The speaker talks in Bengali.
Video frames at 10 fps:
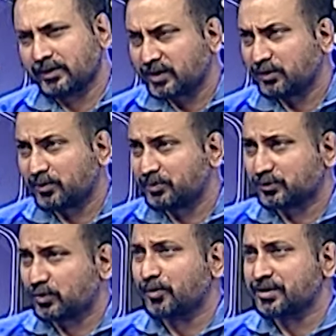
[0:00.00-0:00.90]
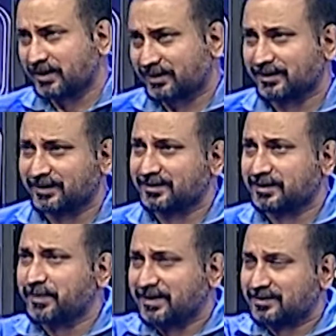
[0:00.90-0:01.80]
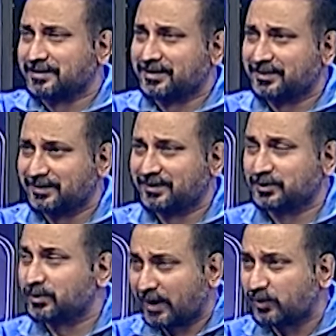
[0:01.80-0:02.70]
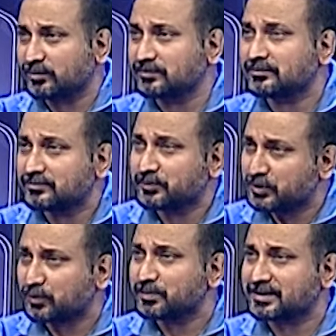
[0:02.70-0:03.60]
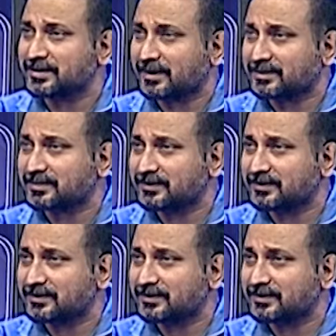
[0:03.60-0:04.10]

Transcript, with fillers: সেটা তো সময়ের সাথে ডিপেন্ড যেমন এখন ভীষণ মিষ্টি লাগছে